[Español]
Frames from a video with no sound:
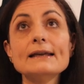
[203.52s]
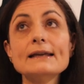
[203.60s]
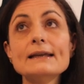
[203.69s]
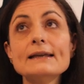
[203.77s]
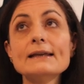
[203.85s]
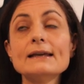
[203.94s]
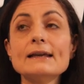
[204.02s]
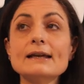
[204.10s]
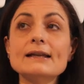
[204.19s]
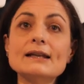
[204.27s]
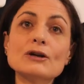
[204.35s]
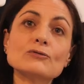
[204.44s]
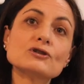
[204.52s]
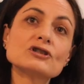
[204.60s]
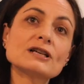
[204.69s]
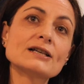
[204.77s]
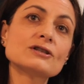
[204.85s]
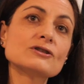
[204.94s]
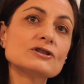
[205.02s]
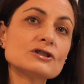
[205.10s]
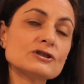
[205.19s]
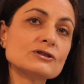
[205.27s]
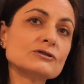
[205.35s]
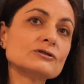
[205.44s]
y en algunos casos
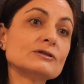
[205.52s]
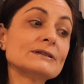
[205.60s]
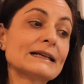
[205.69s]
mm,